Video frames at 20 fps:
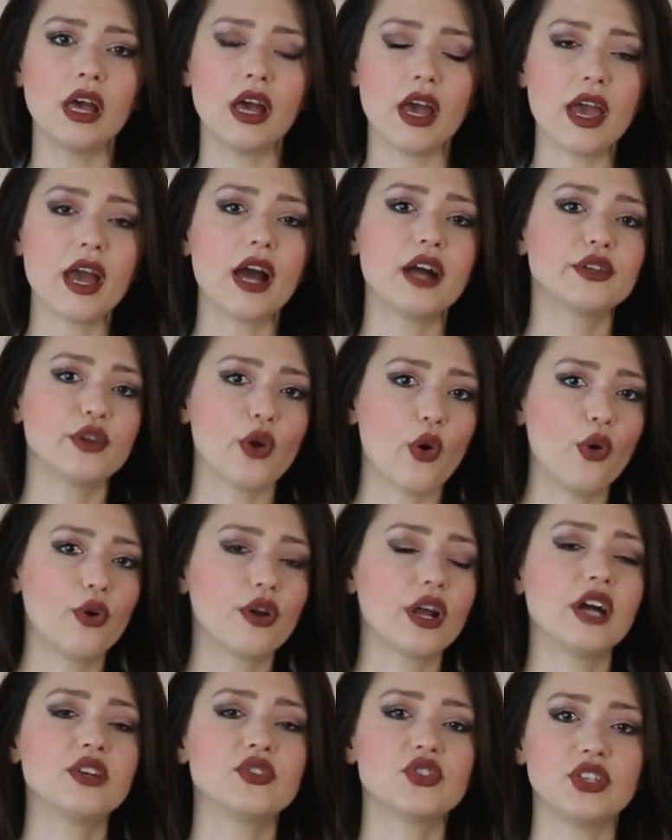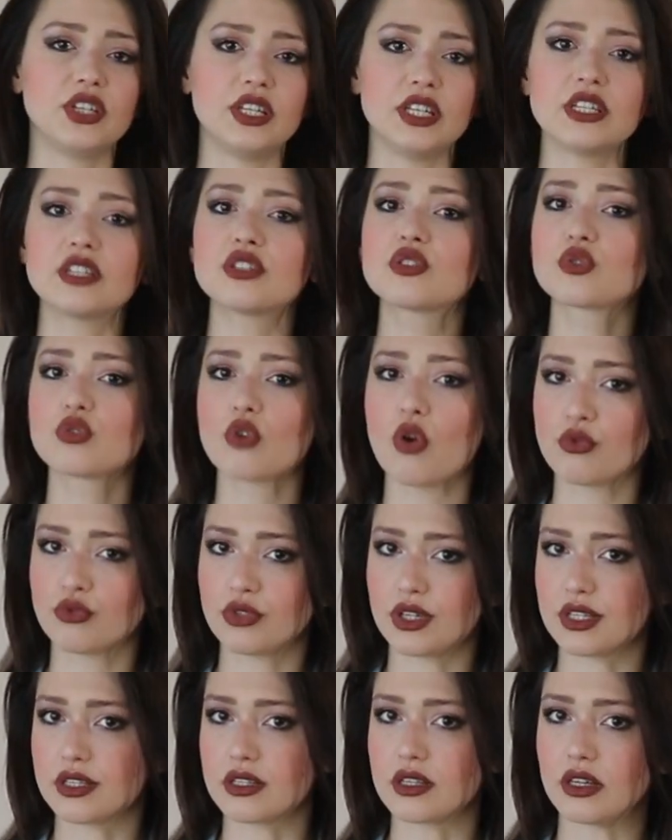Eğer öğrenciliğiniz
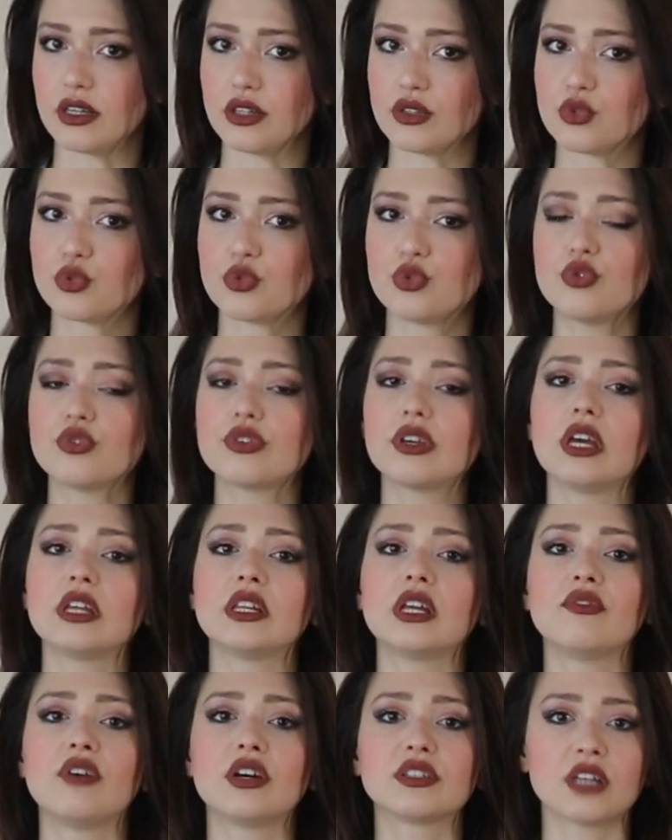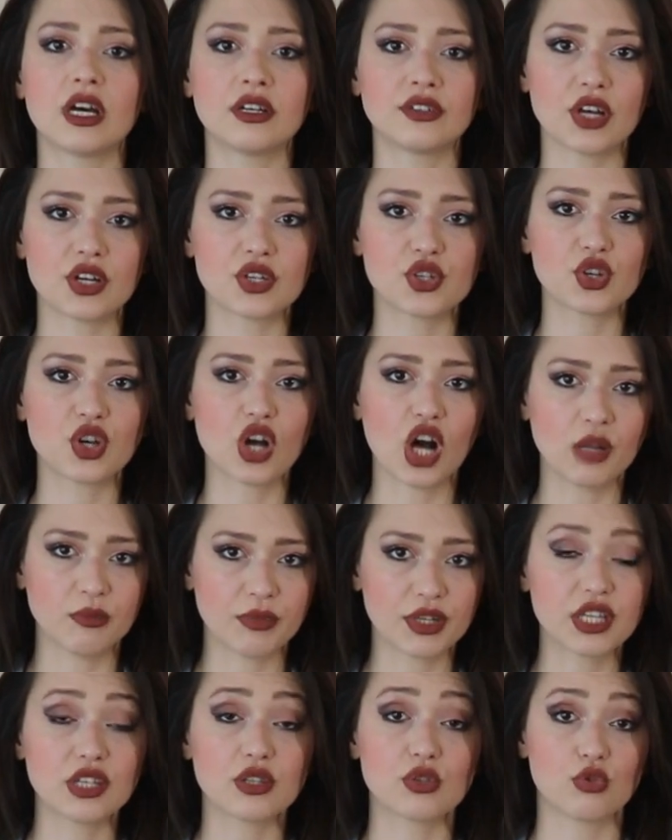sonrası Türkiye'de vatandaşlık
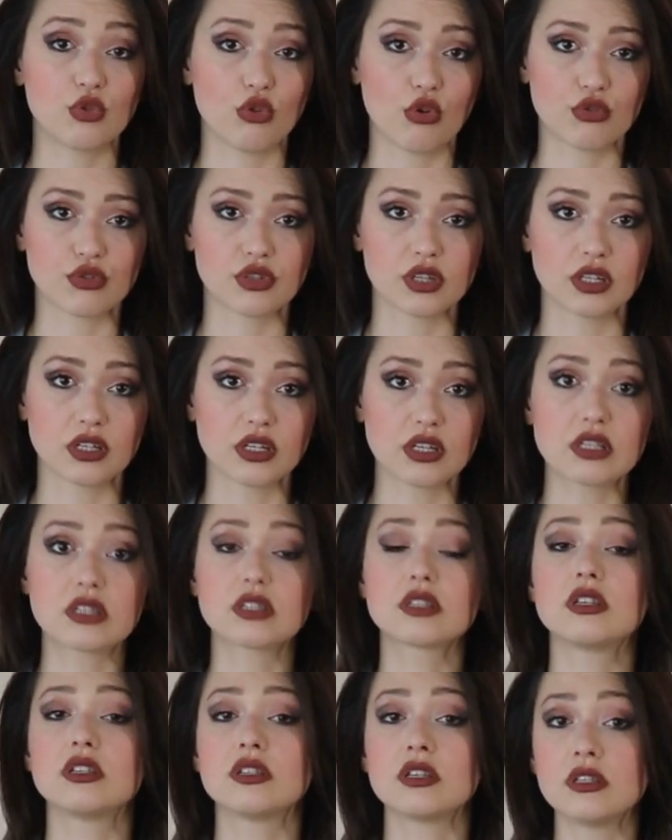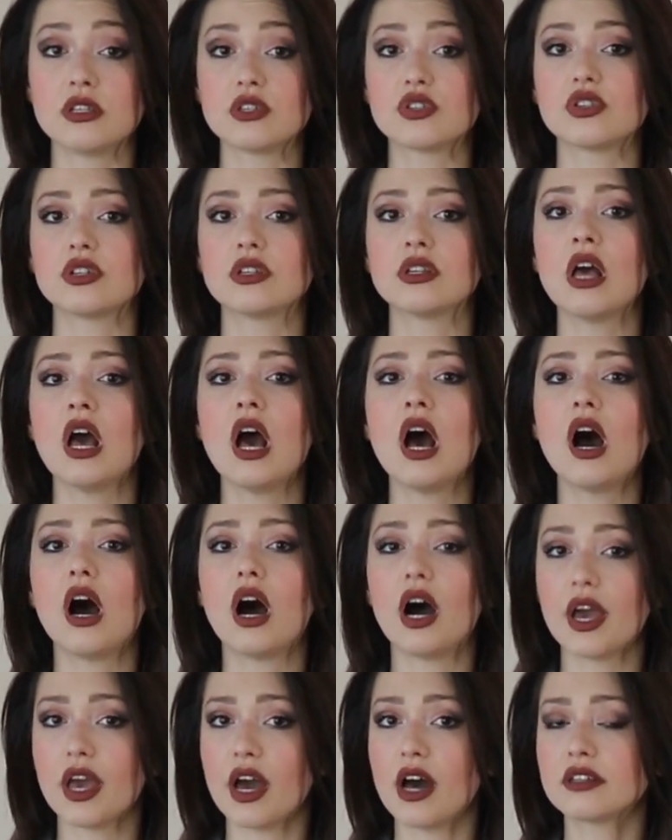almak istiyorsanız sizin için
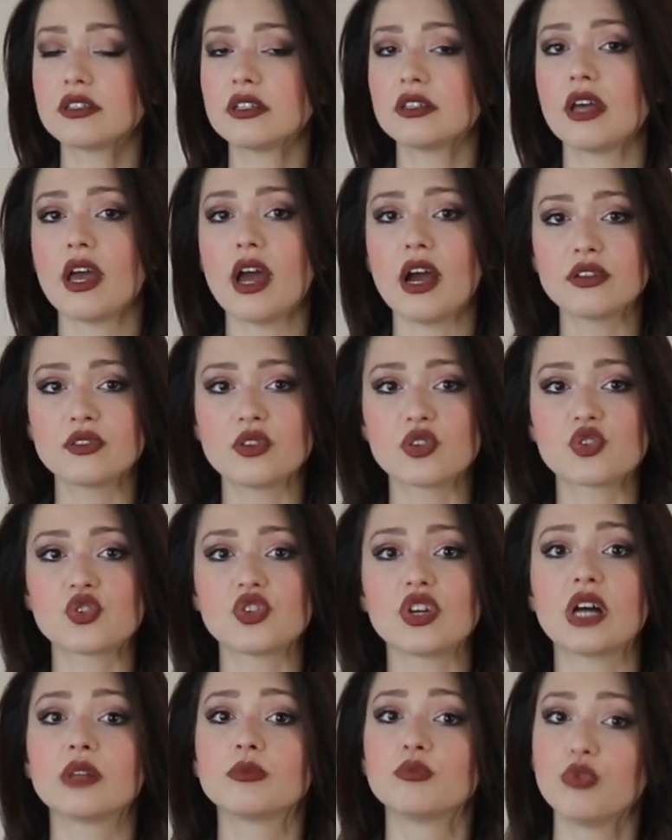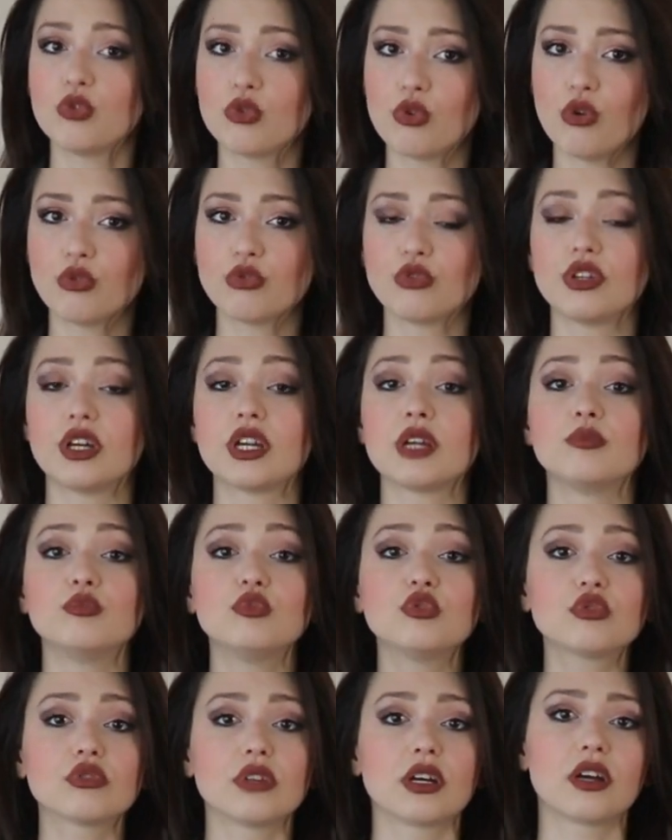hayati değer taşıyan bu konuları
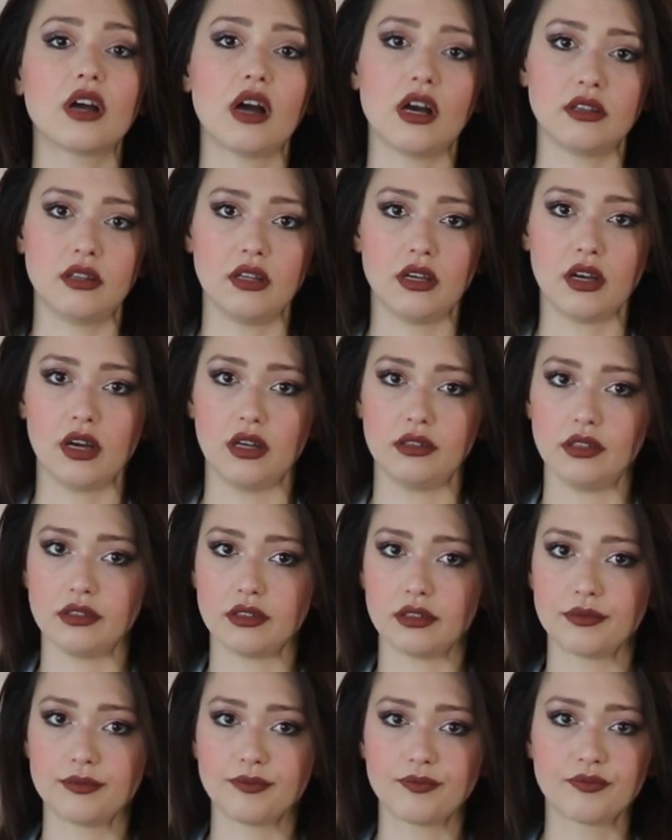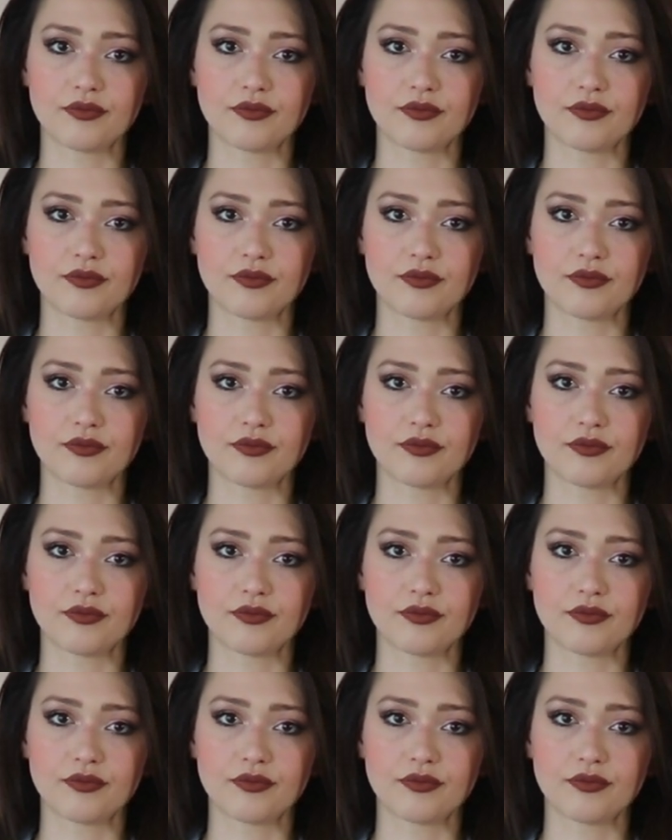mutlaka dikkat edin.